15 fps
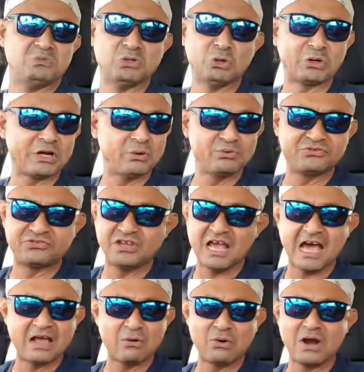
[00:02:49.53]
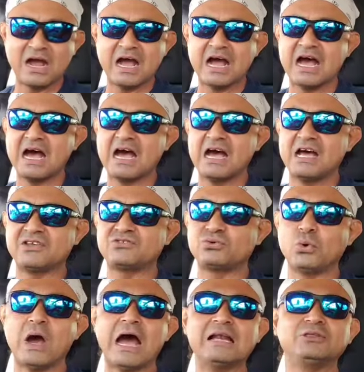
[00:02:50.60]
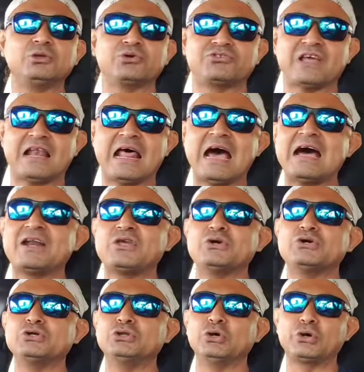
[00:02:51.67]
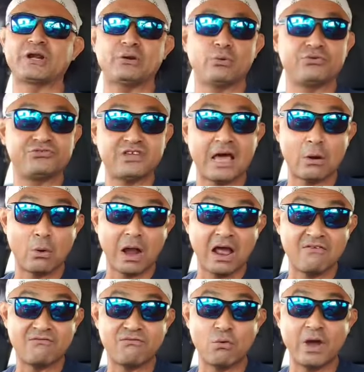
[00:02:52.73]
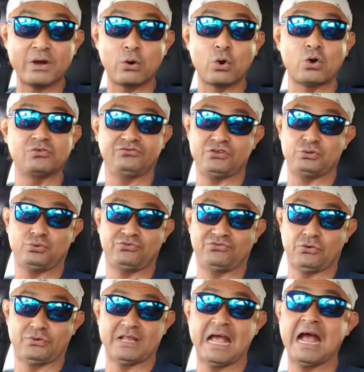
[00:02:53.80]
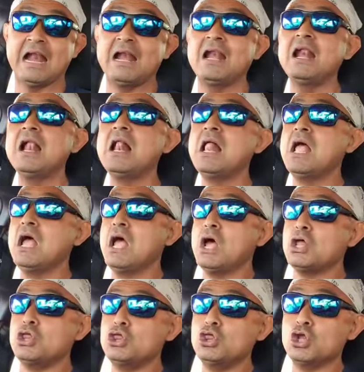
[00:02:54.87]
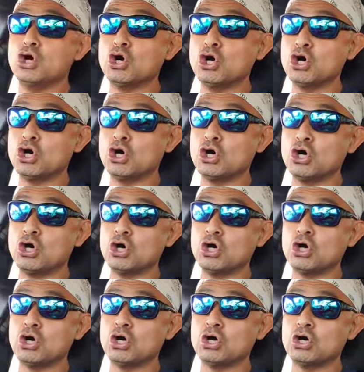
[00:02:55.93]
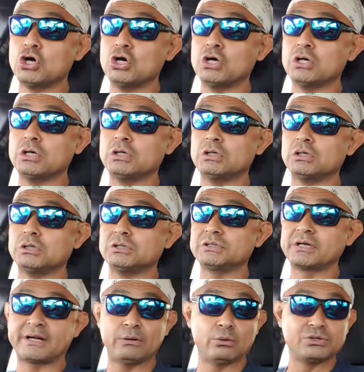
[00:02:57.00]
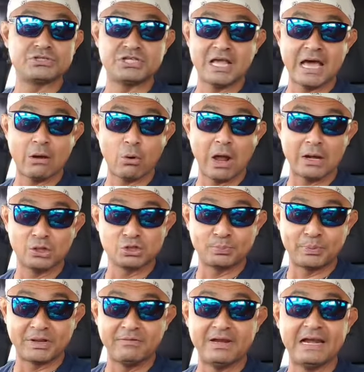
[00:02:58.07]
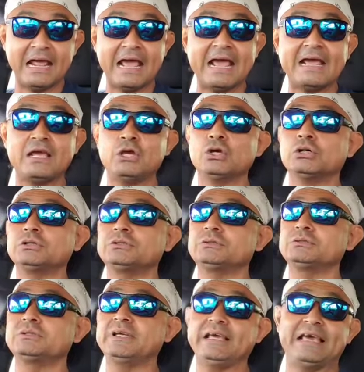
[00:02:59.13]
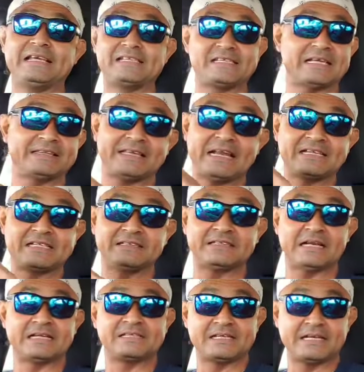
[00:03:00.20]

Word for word: No renunciaron a sus altos salarios, no renunciaron al fuero constitucional, no renunciaron a los privilegios, etcétera, etcétera,